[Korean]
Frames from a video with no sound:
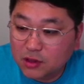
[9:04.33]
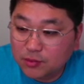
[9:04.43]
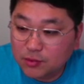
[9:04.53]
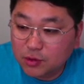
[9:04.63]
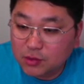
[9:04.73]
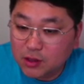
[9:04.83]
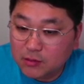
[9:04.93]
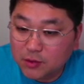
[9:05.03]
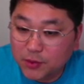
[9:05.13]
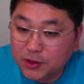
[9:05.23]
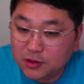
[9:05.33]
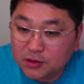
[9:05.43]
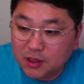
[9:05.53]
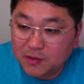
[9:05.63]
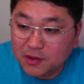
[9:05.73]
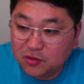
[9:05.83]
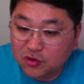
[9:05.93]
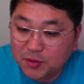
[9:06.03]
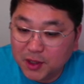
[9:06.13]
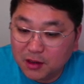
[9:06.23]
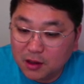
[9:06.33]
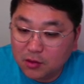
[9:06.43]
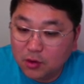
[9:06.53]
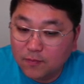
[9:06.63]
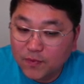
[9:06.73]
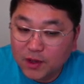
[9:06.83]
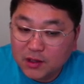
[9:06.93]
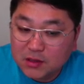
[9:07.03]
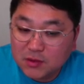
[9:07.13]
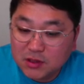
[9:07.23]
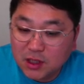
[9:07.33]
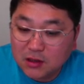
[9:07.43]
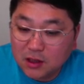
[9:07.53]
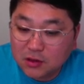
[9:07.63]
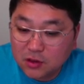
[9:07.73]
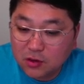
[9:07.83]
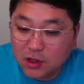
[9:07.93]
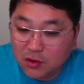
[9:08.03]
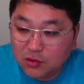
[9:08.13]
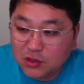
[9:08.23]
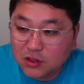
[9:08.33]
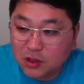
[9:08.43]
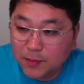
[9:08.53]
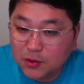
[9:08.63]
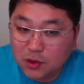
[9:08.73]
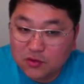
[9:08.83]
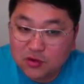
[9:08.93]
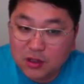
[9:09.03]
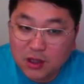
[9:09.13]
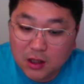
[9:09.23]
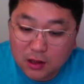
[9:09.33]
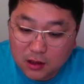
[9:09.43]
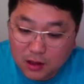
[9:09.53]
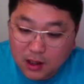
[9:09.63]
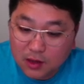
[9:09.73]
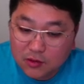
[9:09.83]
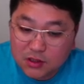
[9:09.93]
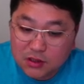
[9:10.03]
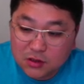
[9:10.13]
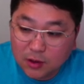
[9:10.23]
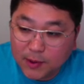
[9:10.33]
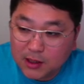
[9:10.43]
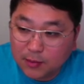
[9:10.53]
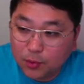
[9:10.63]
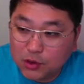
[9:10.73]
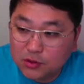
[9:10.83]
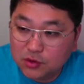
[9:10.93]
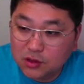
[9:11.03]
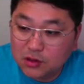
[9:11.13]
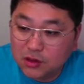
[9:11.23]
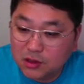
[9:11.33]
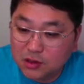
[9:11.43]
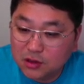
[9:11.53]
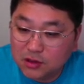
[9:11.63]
제품 전부 다 30% 세일 받아서 구입이 가능하고, 이 사이트 같은 경우는 한국으로 직접 배송해주니까 한국에서 직접 받아보실 수 있는 그런